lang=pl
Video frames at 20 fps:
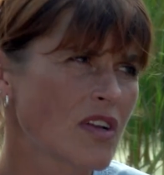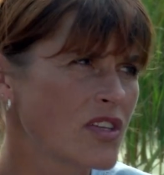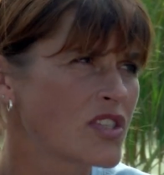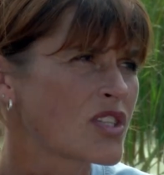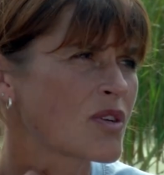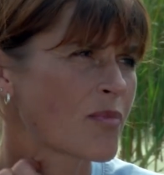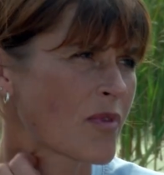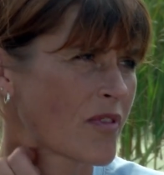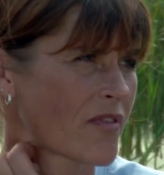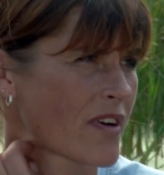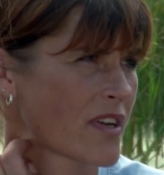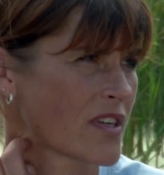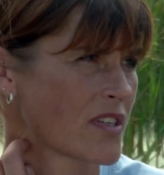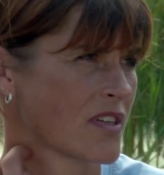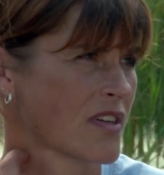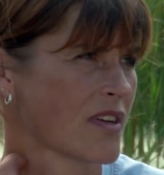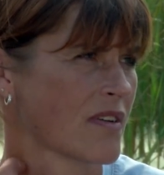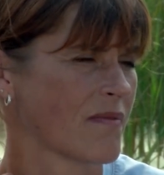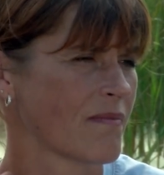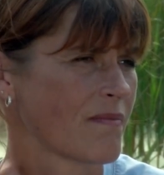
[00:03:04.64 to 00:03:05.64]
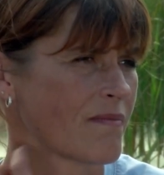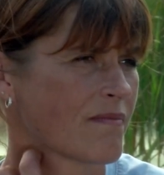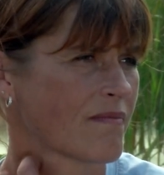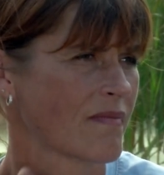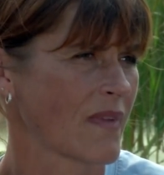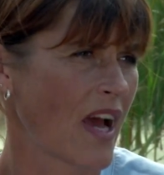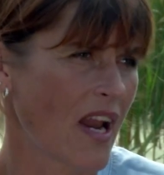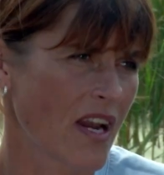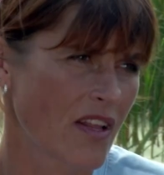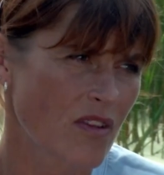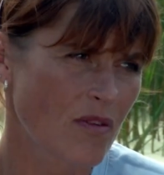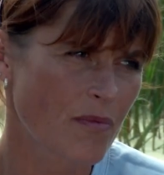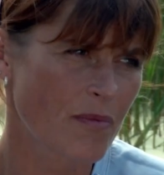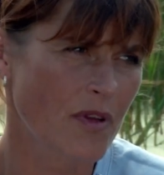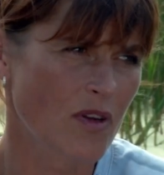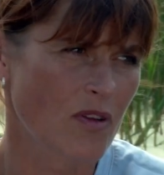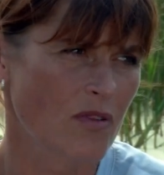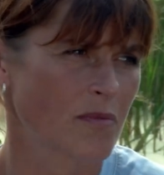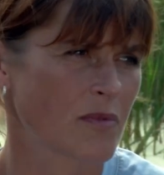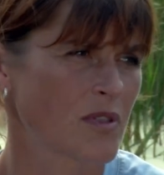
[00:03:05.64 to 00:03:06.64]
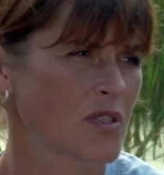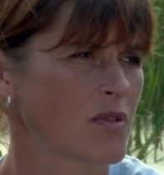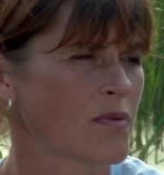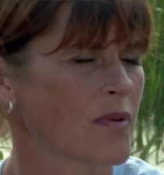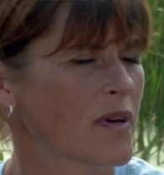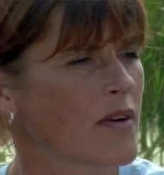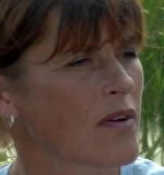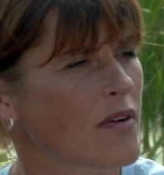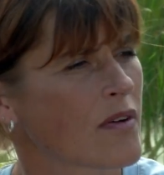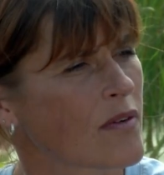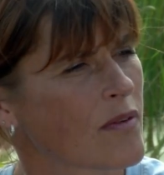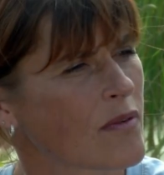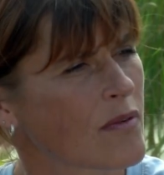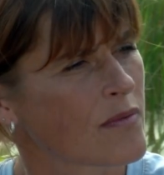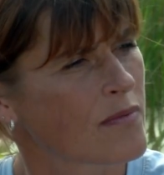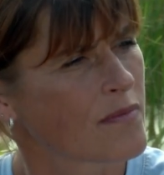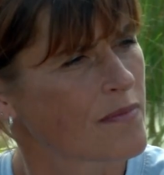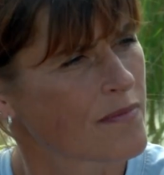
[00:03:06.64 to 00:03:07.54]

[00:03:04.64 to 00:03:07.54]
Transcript: liczę poważnie, ale dopiero od przyszłego roku.